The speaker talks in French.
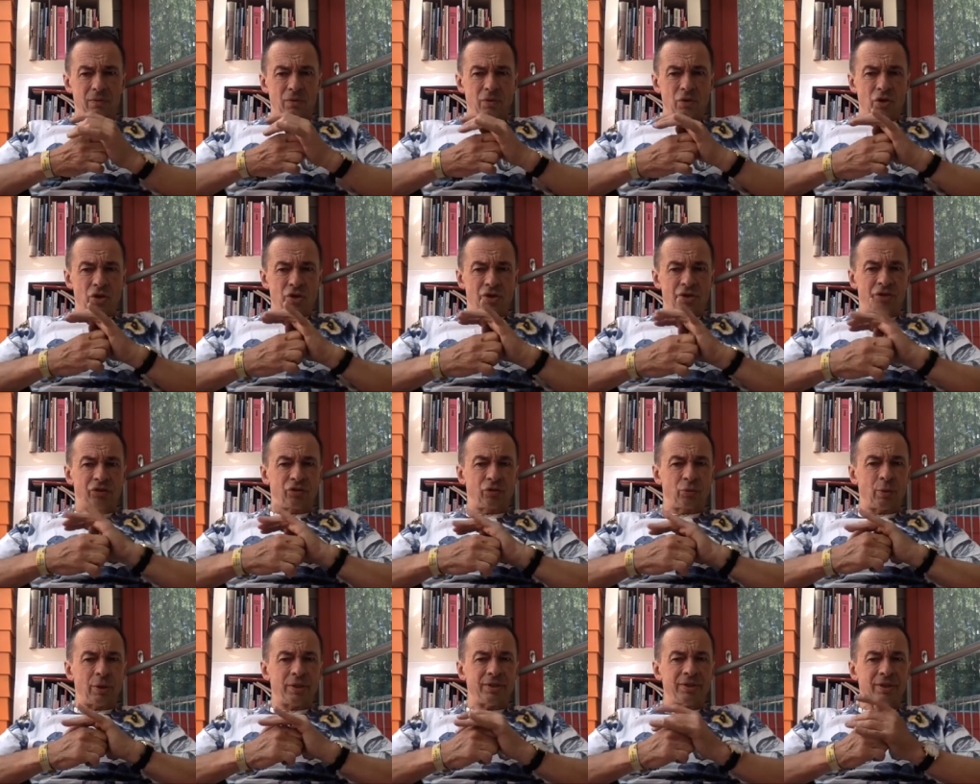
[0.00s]
j'ai
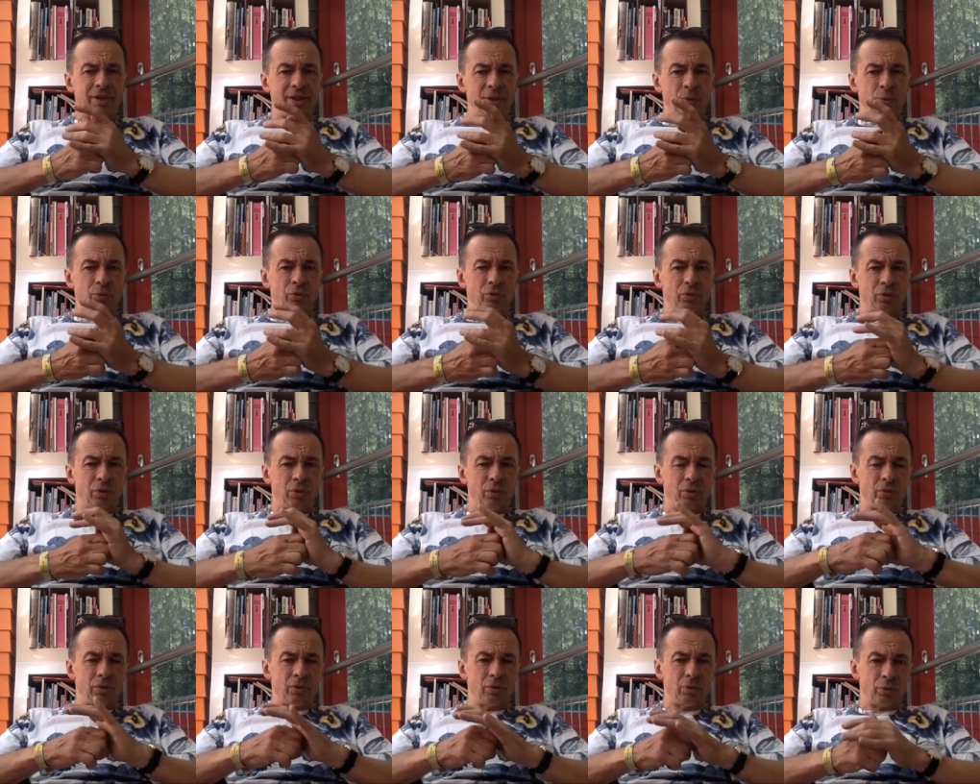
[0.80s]
soigné
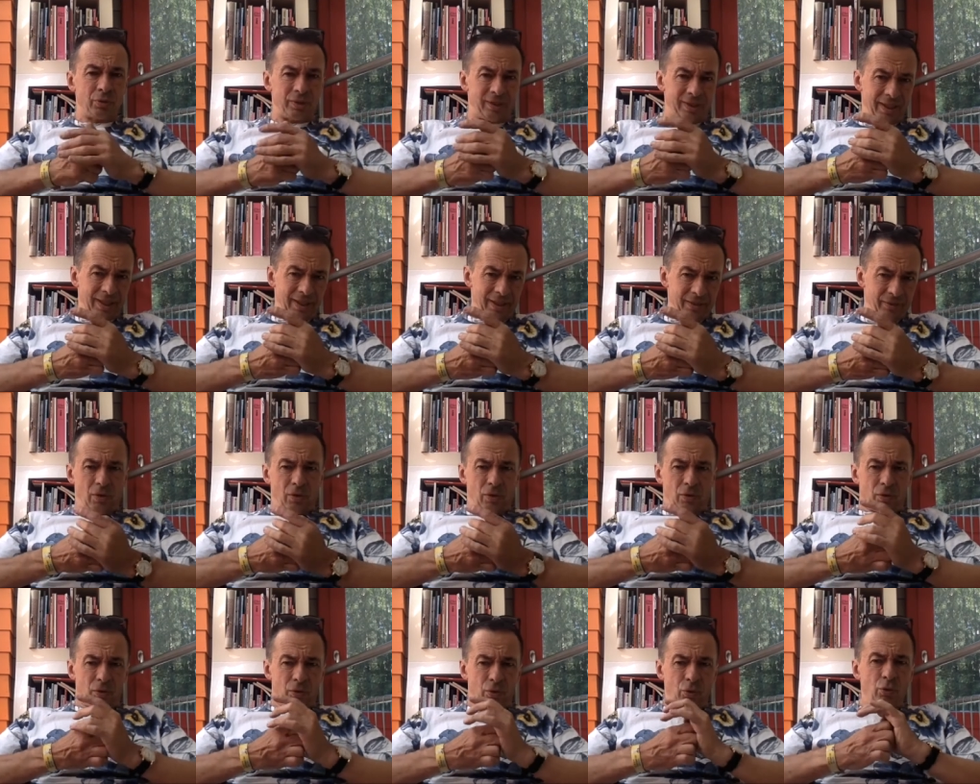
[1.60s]
autant le
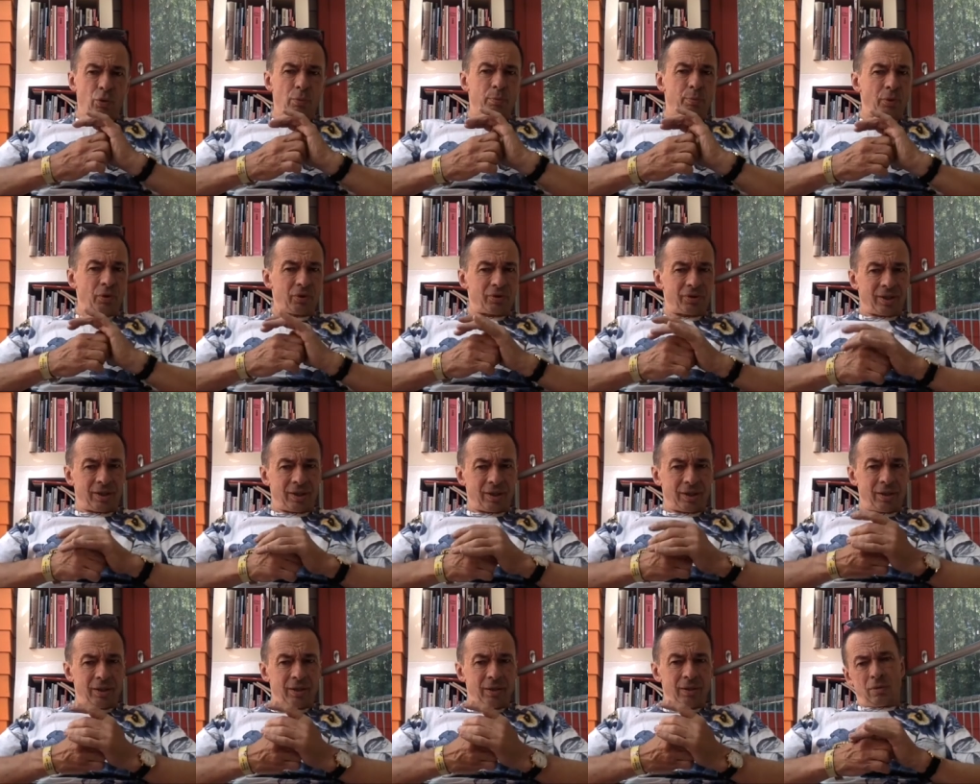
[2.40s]
cadre que le
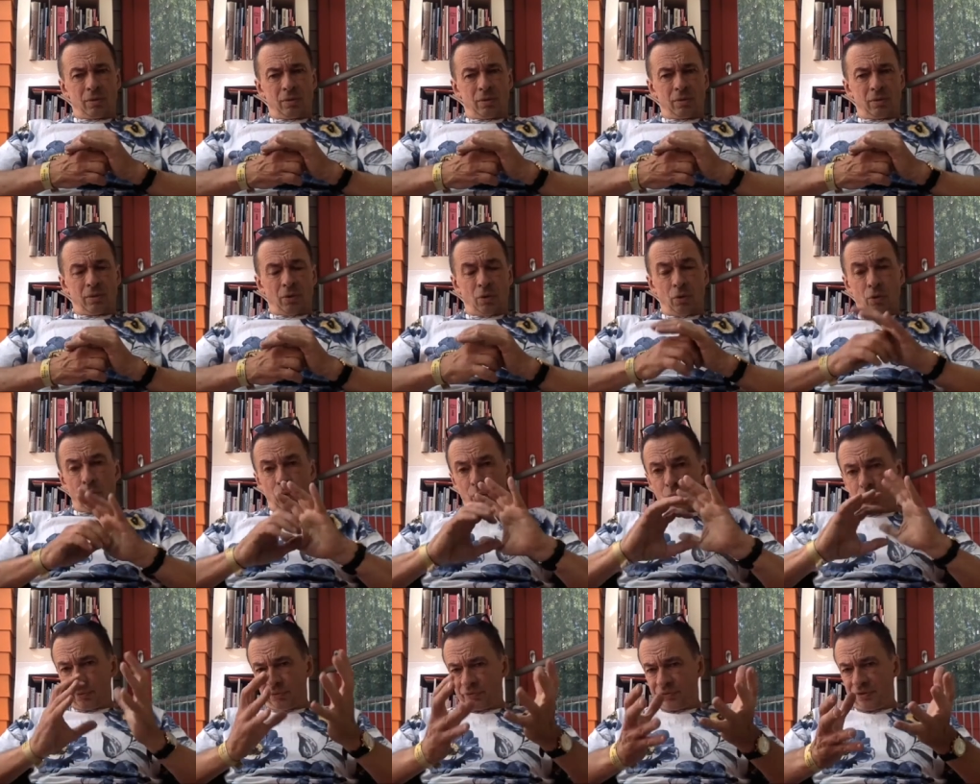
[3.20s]
portrait euh, en
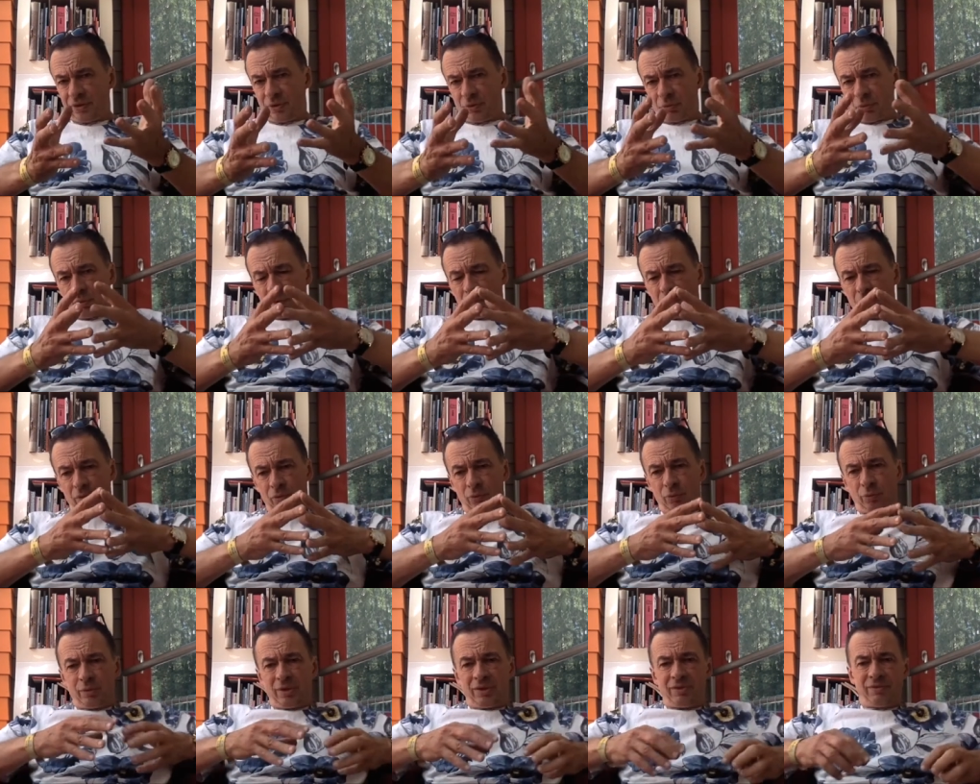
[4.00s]
reconstituant
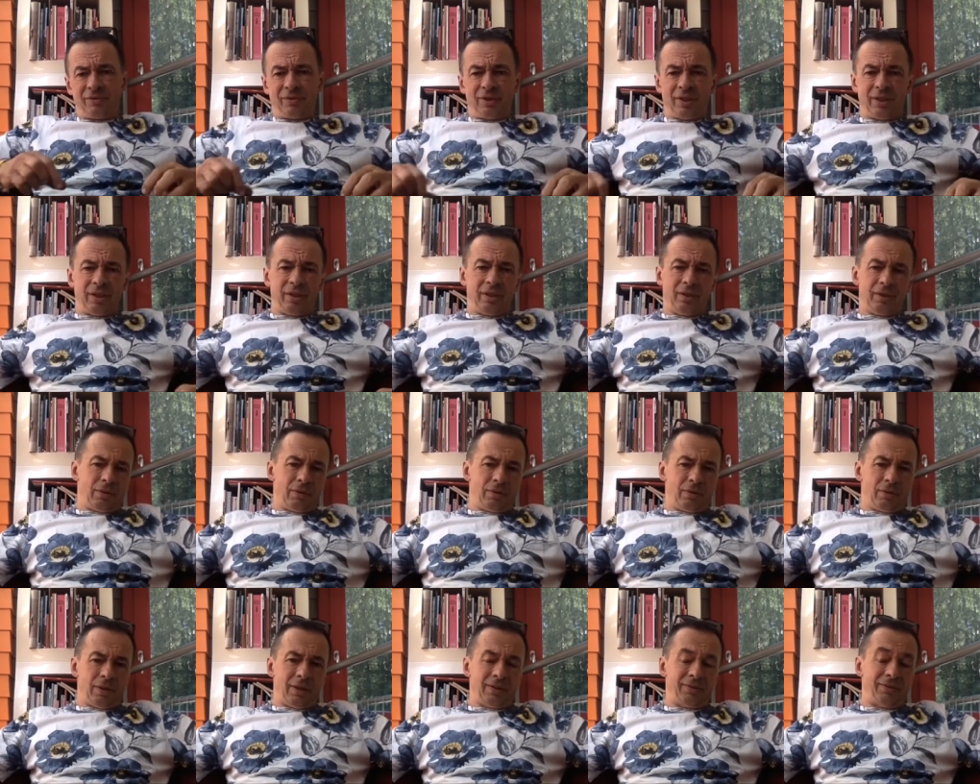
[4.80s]
l'univers
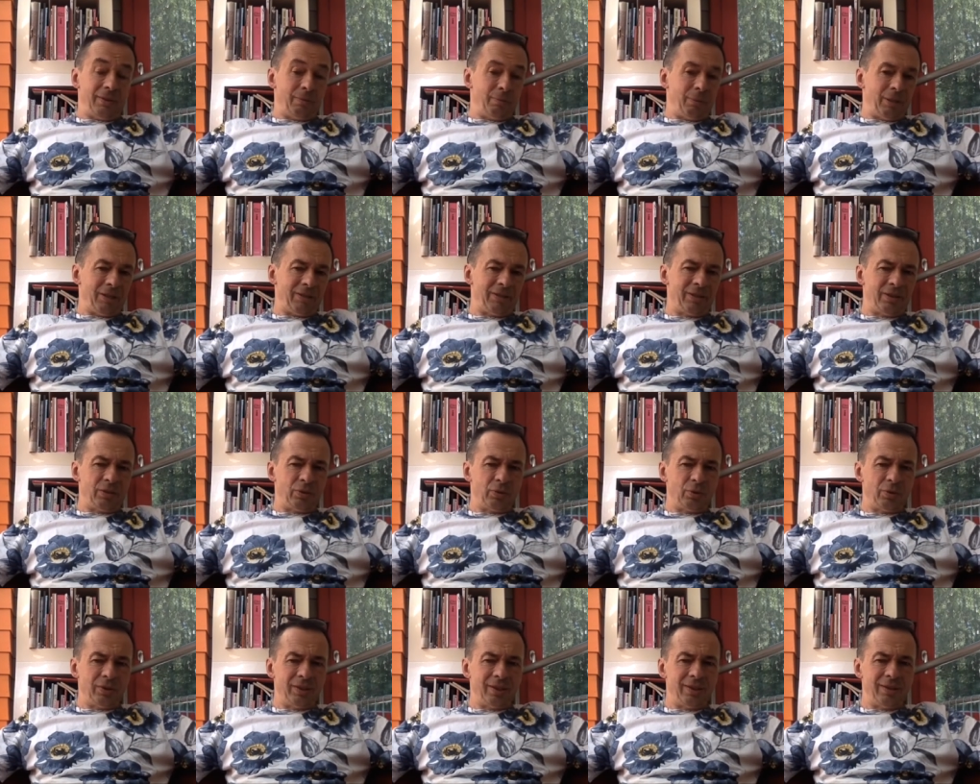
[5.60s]
euh, assez
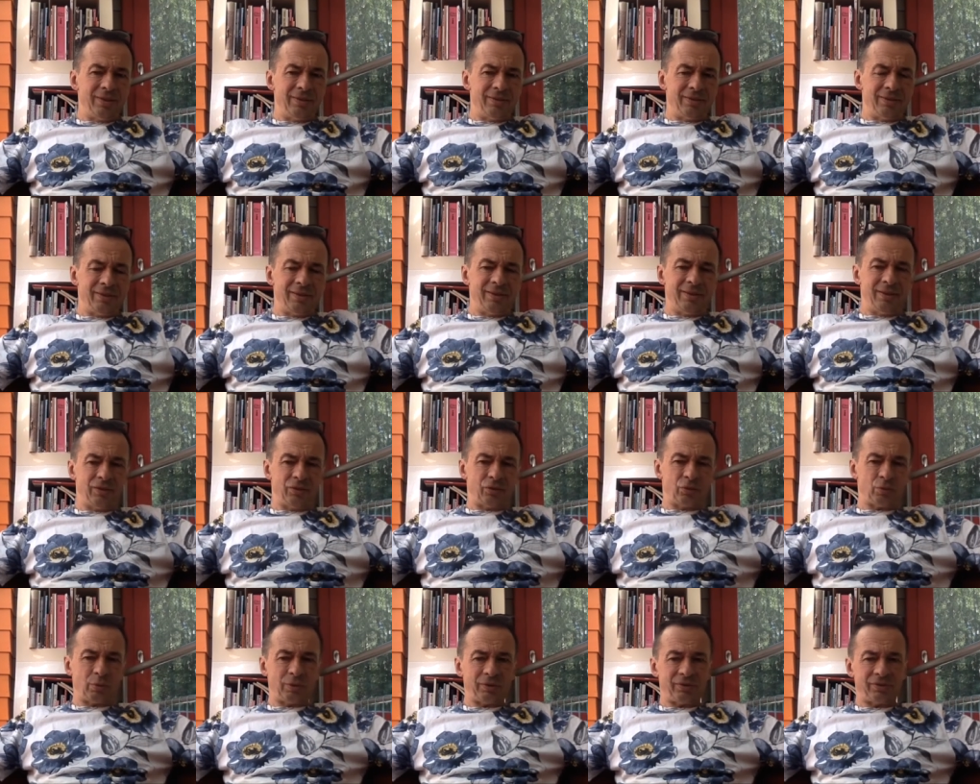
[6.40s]
particulier des années
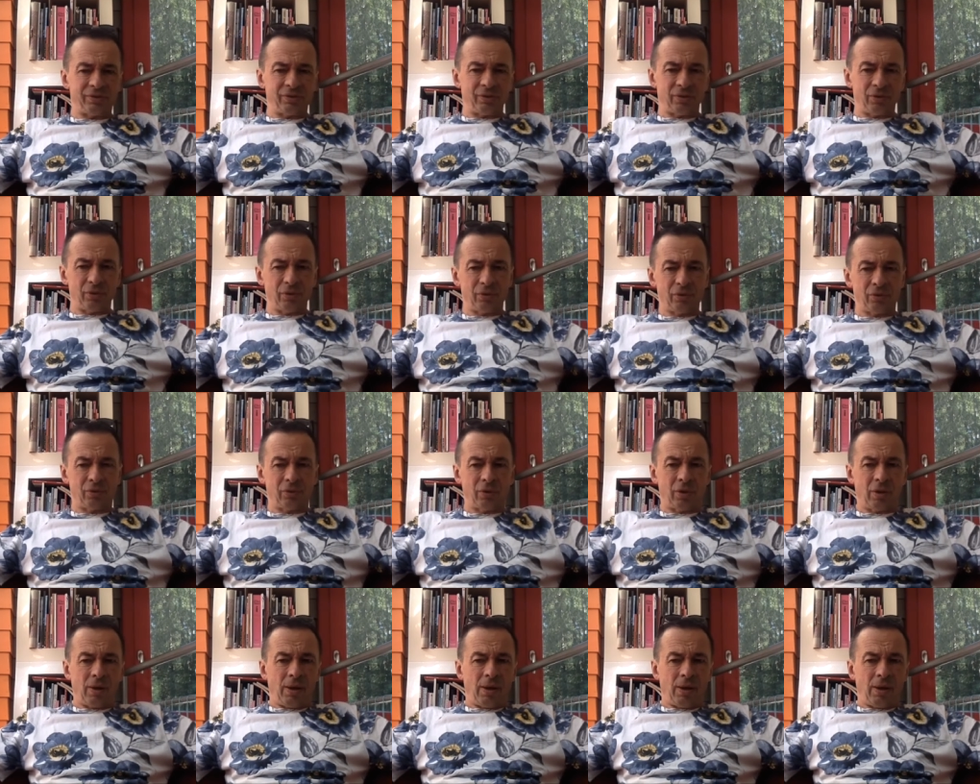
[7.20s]
60,